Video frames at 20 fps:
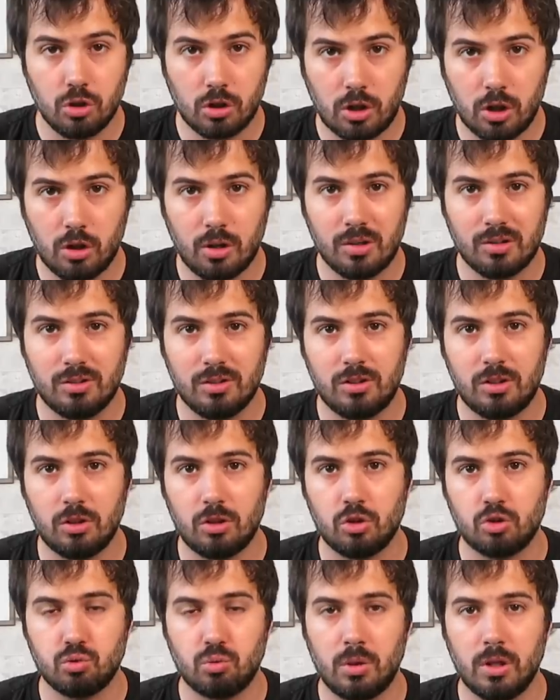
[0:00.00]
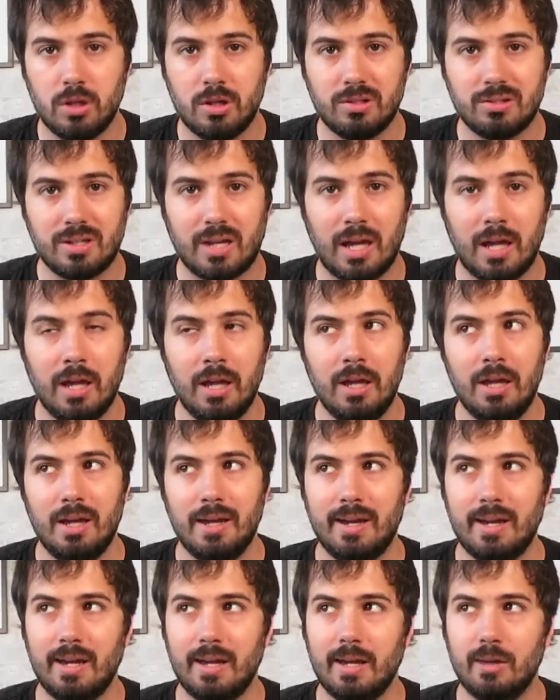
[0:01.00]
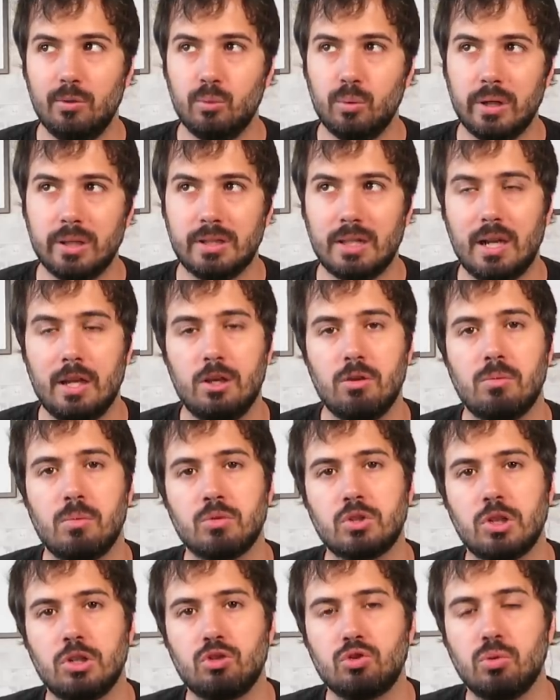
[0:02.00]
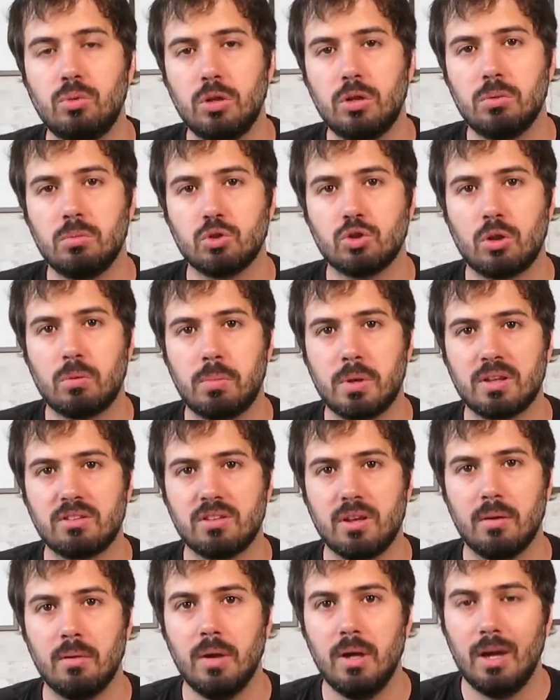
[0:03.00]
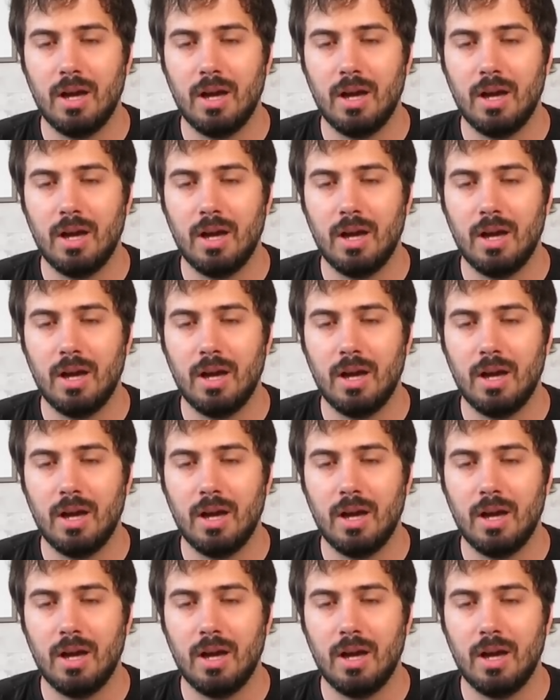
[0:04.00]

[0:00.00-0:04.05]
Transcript: Yo creo que es este de los jugadores que durante el año vamos a descubrir como sorpresa.